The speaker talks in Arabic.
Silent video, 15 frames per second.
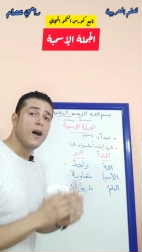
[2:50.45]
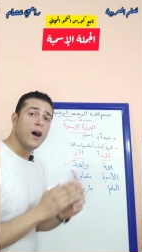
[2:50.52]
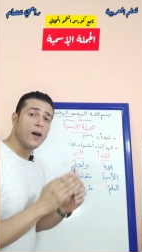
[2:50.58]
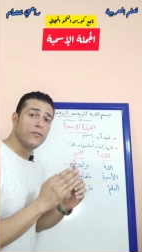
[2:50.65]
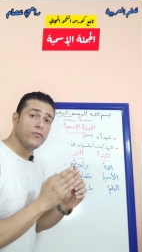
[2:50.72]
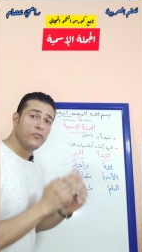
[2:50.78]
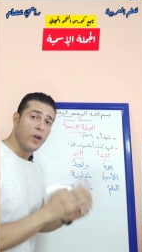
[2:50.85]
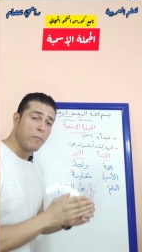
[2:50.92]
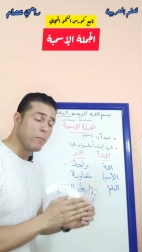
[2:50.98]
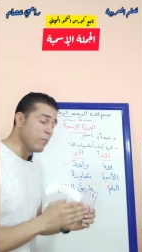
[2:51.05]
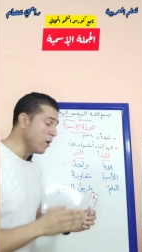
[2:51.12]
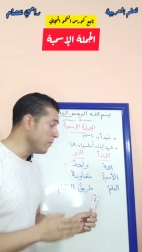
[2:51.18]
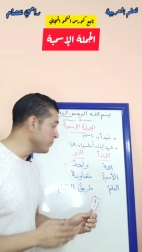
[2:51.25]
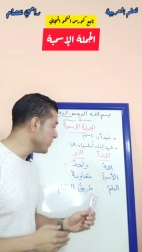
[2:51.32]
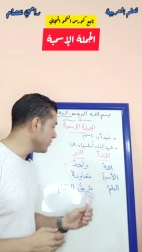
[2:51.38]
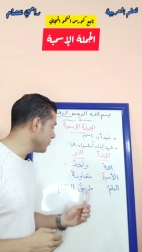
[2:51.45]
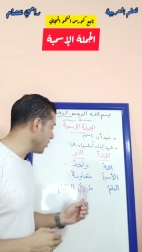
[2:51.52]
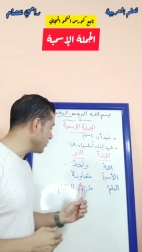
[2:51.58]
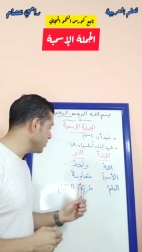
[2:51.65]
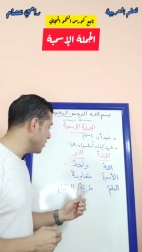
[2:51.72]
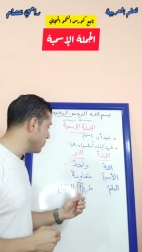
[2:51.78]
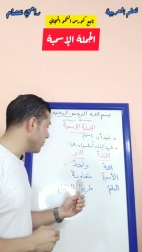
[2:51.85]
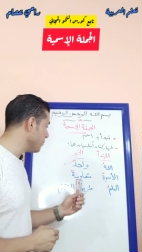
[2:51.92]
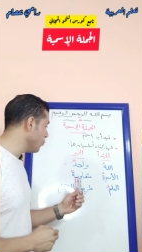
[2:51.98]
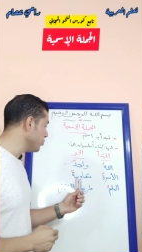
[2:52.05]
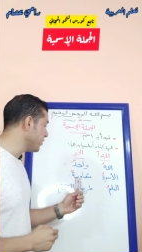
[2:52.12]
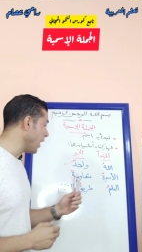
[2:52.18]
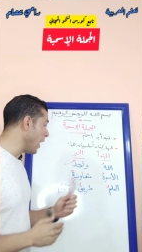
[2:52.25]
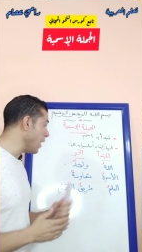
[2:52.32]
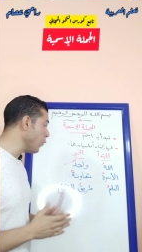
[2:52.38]
الضمة طيب
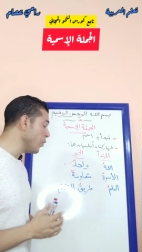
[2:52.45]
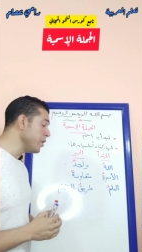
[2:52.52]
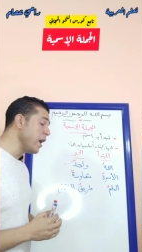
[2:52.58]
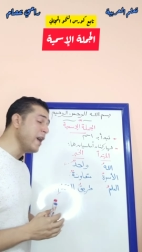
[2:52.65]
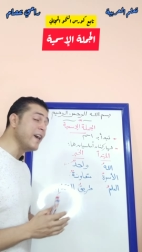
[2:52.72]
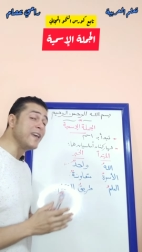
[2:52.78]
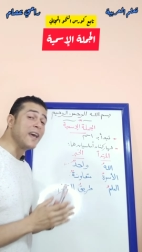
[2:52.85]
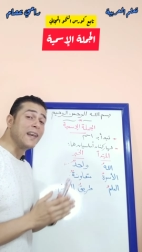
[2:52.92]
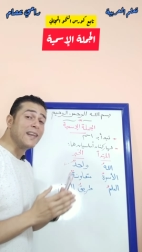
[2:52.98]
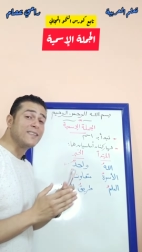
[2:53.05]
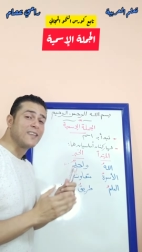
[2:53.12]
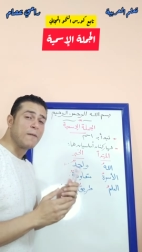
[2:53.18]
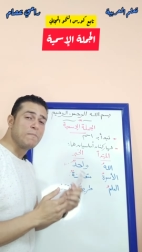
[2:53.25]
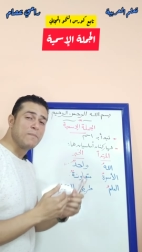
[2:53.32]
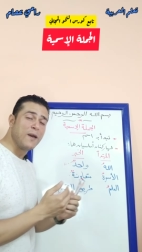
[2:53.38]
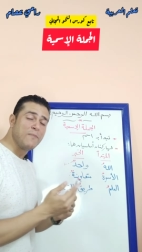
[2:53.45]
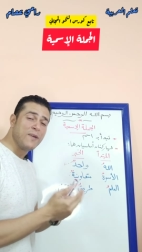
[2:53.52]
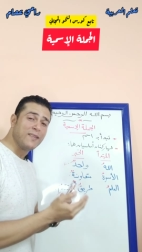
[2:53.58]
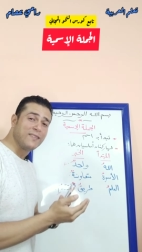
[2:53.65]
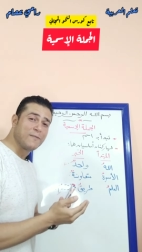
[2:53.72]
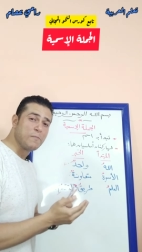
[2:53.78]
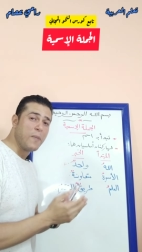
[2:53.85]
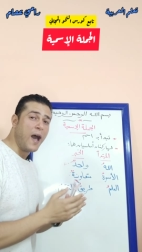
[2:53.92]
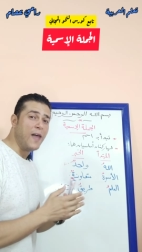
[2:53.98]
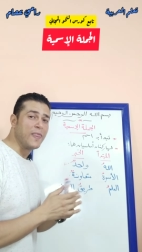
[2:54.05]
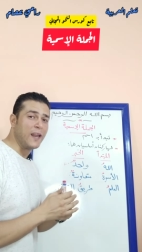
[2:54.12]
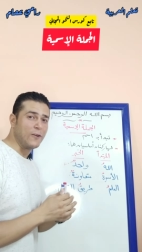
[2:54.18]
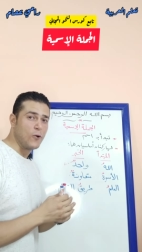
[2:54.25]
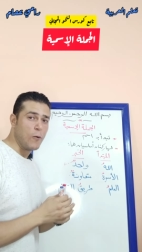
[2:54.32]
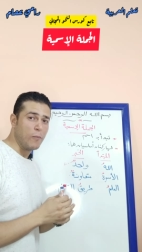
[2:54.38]
متعاونة هي اللي تممت معنى
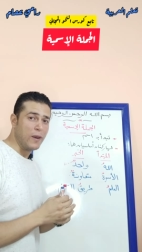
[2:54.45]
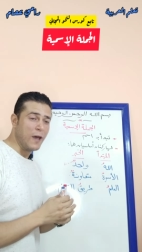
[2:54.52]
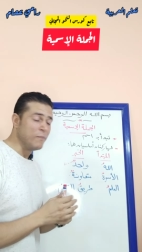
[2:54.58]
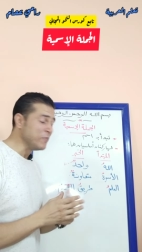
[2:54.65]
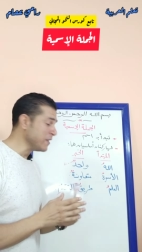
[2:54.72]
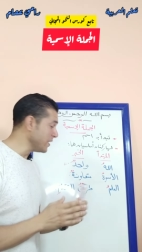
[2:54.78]
الجملة